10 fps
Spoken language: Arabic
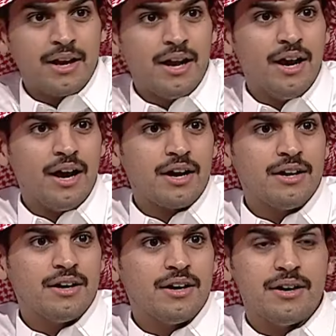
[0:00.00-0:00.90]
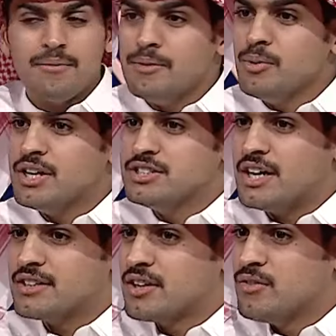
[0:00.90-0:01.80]
قال يا اخي من وين
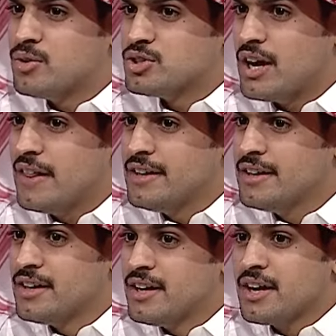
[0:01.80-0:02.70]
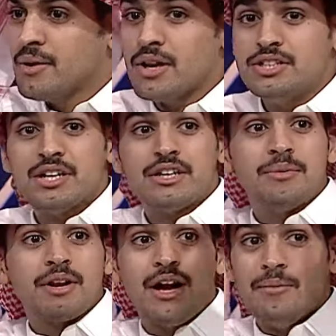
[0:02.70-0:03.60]
جاتك الفلوس هذه؟ قال والله جاتني
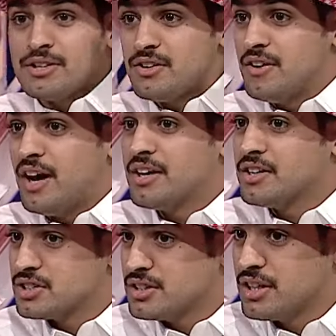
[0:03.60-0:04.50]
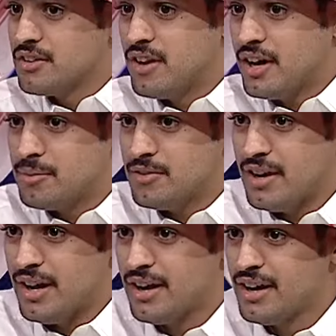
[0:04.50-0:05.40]
من راعي البيت الفلاني صديقي فلان بن
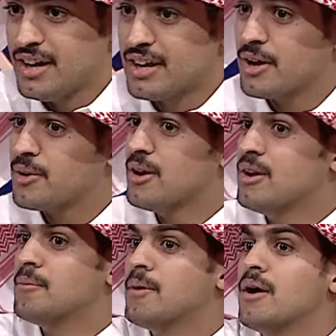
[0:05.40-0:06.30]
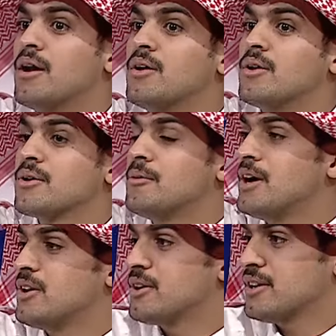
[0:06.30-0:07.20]
فلان قال روح مع روح
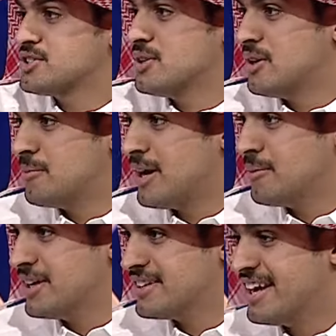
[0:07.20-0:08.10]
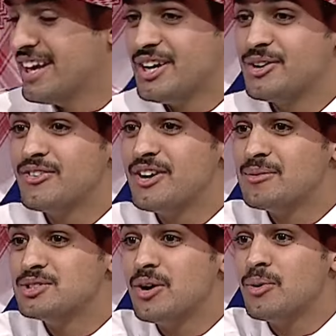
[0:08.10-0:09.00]
مع الحراس دلهم على بيته يقول في
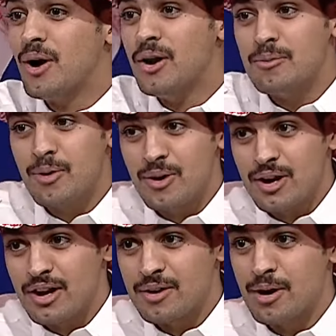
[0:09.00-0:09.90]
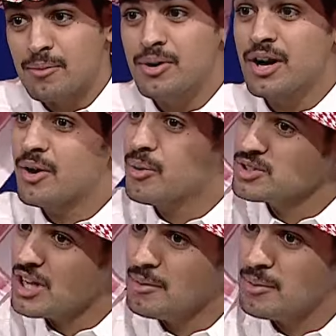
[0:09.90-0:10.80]
يوم جو وعلموا المأمون قالوا هو
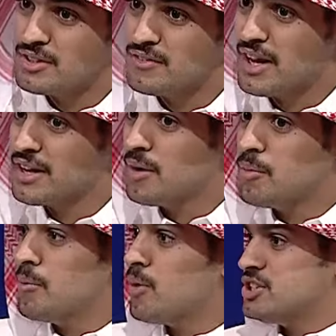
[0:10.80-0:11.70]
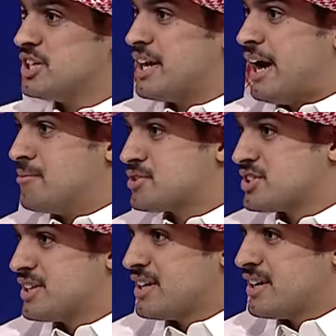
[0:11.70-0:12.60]
صاحب البيت الفلاني قال ما هم
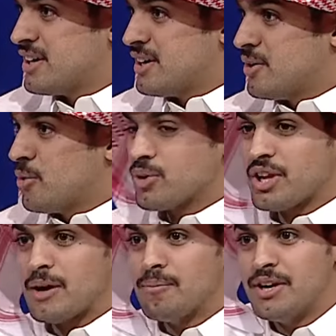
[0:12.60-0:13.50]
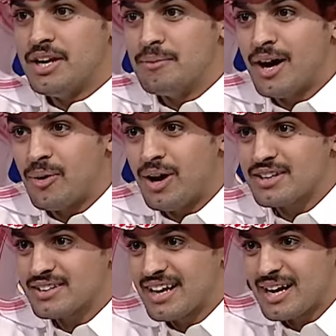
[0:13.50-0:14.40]
امس وطلب مني مال
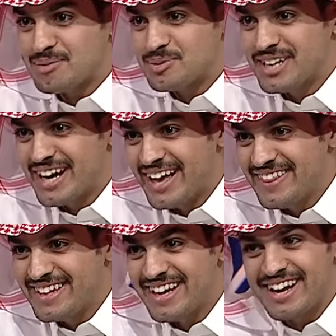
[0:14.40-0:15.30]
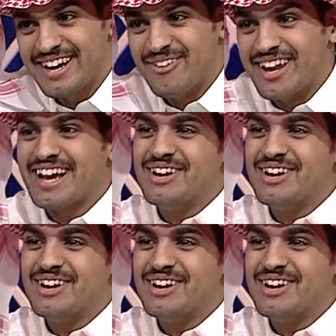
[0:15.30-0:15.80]
وعطيته ال 500 هذه قال لا والله